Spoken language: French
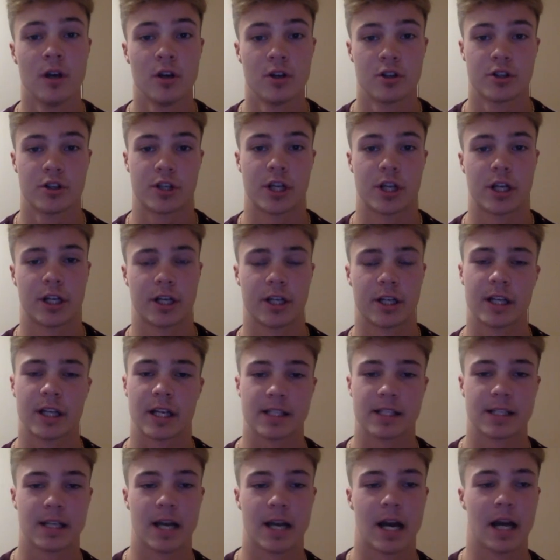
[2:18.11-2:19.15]
Je suis quelqu'un
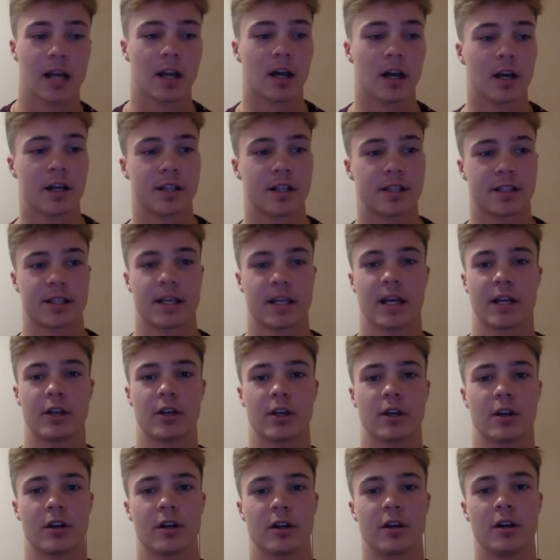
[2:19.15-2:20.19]
d'assez à l'aise quand il y
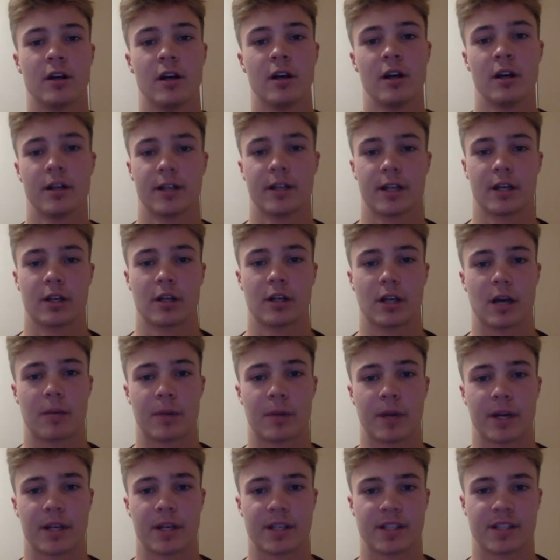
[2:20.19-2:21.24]
a de la
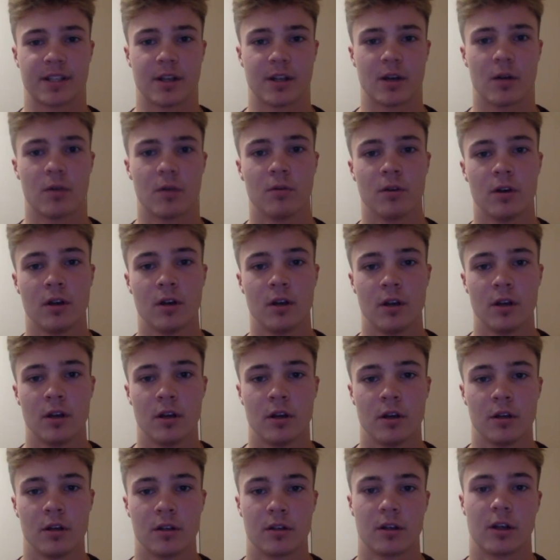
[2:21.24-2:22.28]
pression
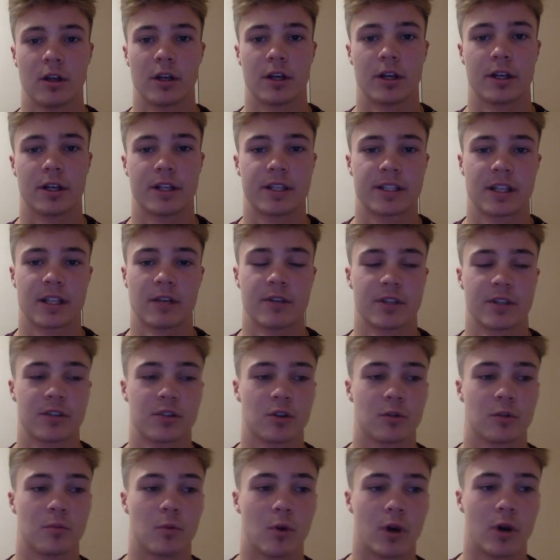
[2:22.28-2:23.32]
et qui s'en vient
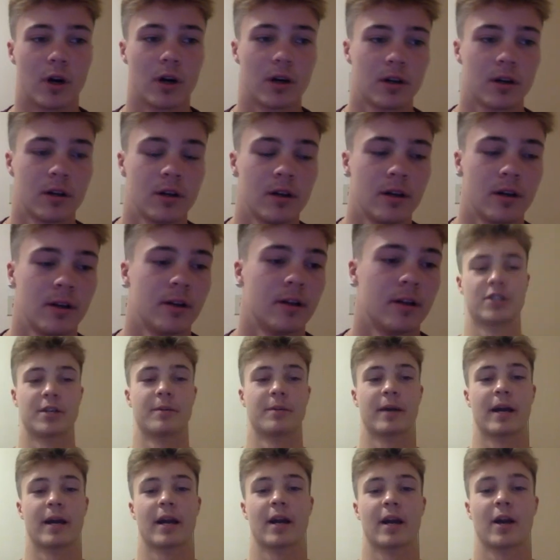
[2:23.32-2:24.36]
sur moi.
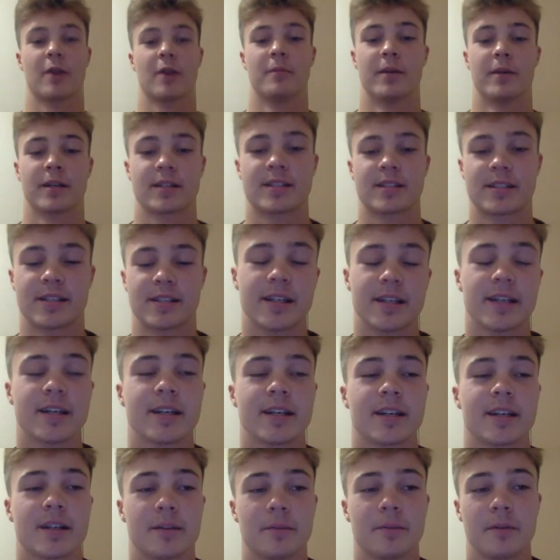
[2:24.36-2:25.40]
J'aimerais
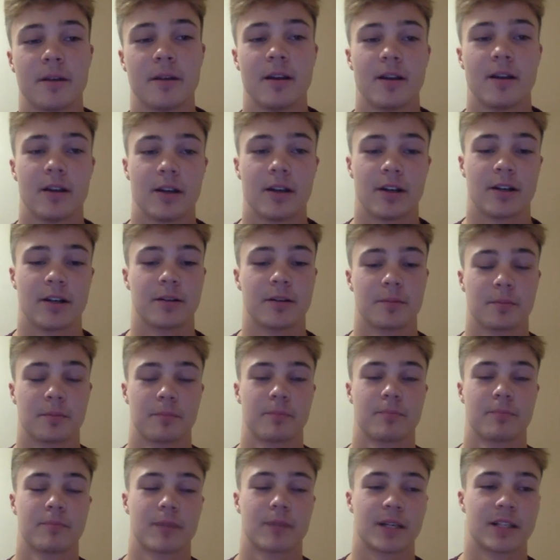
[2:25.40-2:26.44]
remercier euh,
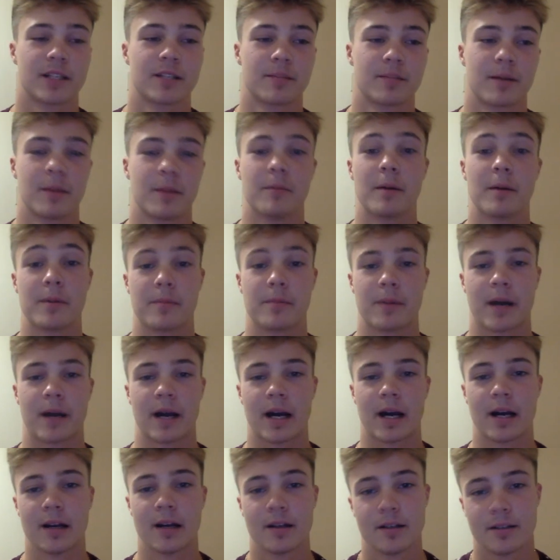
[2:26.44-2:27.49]
principalement mes
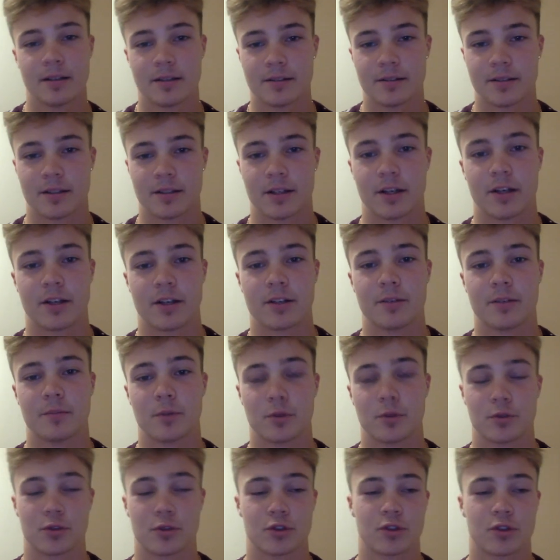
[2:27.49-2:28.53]
parents. Euh, ils
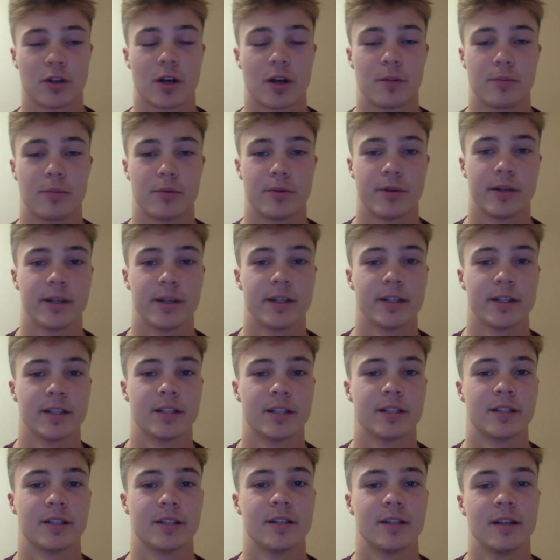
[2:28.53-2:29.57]
m'ont toujours appuyé
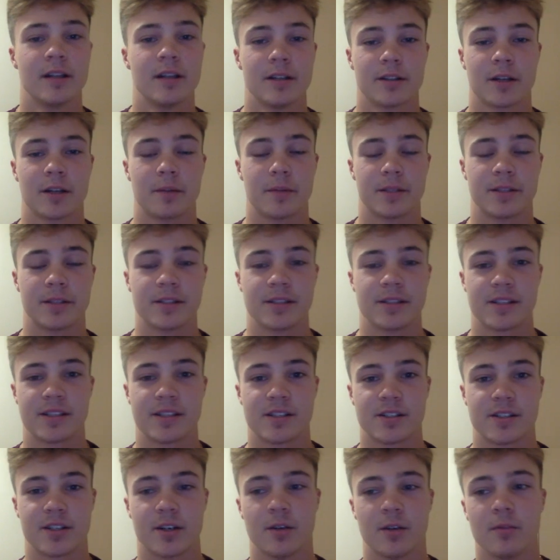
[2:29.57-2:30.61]
euh, dans mes
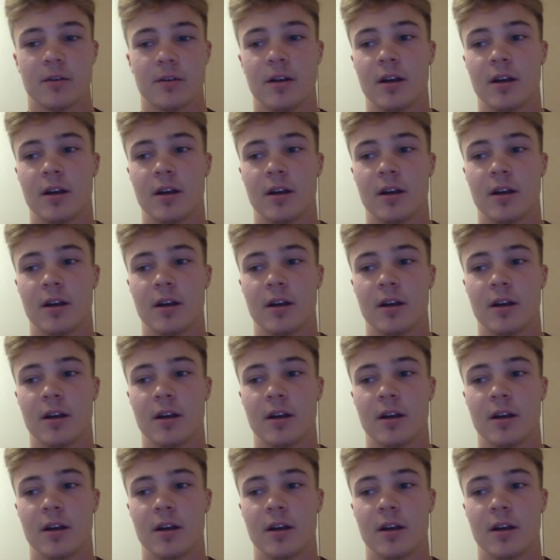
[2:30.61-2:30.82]
décisions.